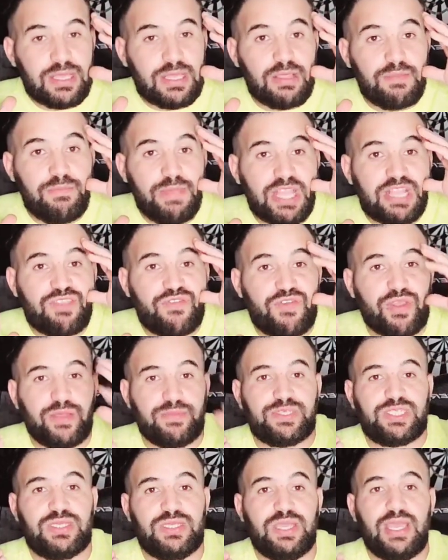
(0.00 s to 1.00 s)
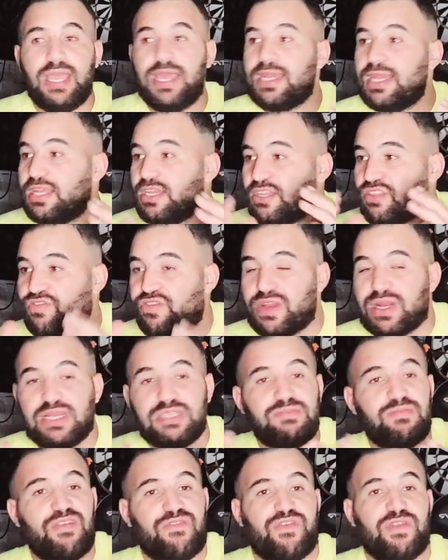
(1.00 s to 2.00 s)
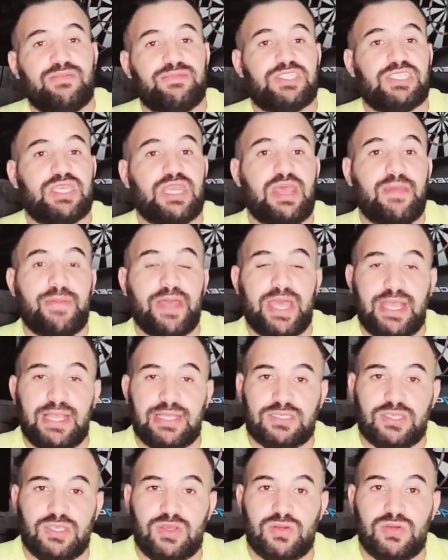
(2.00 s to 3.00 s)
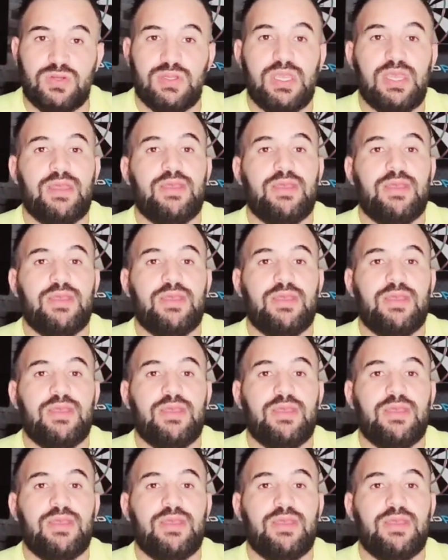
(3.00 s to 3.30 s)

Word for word: ما تفهمش انا نتفرج ما فهمتش رابع ان زيرو